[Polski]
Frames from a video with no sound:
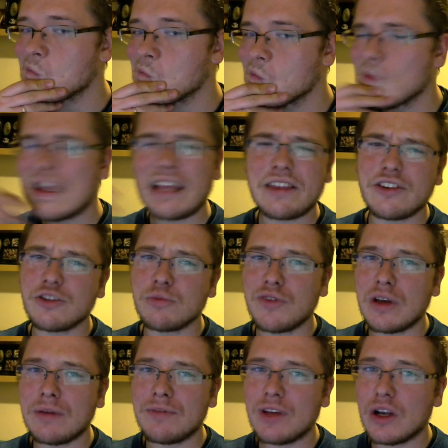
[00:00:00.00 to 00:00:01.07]
ja też
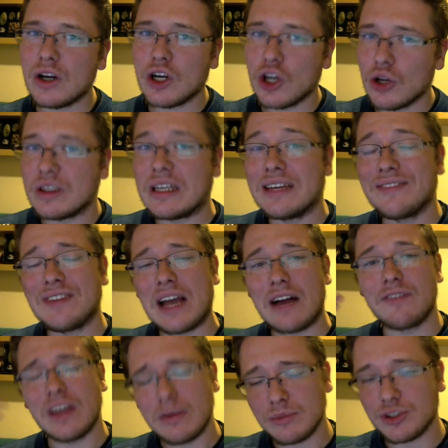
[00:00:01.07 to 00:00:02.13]
mówiłem wielokrotnie, ja
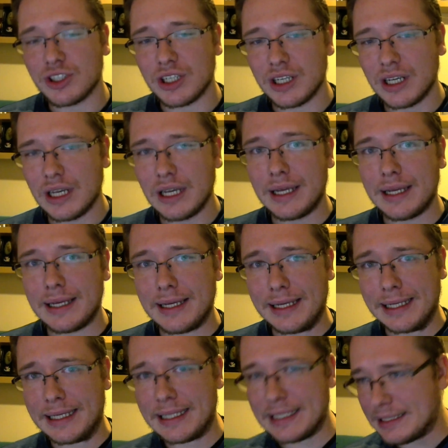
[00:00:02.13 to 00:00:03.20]
wiem, że
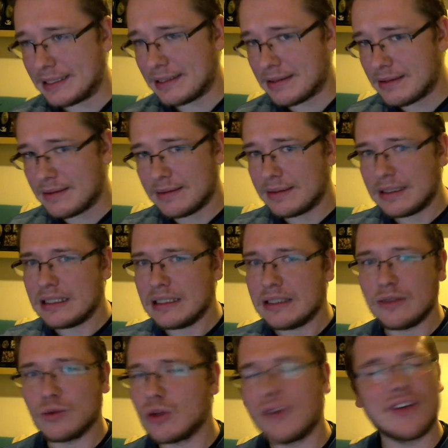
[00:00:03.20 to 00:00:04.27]
e, i
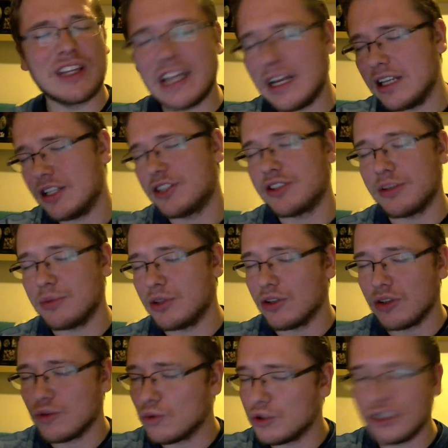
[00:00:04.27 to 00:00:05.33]
udowadnialiście mi to i
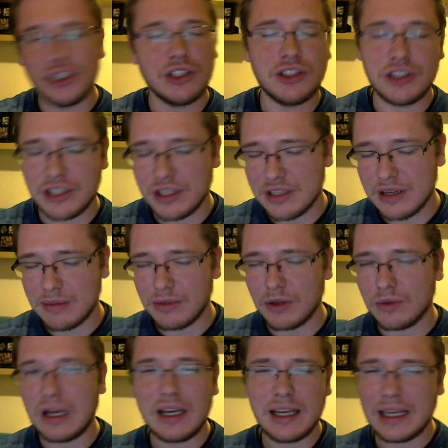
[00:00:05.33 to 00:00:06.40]
kłóciliście się ze mną,
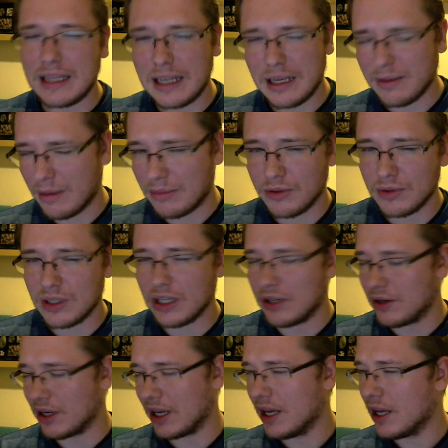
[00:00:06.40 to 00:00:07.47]
ale ja dalej mam tą
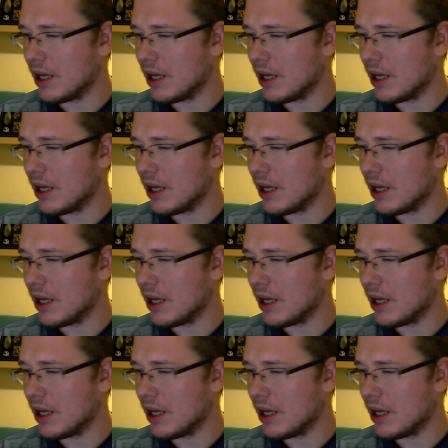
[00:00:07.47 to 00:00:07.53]
teorię.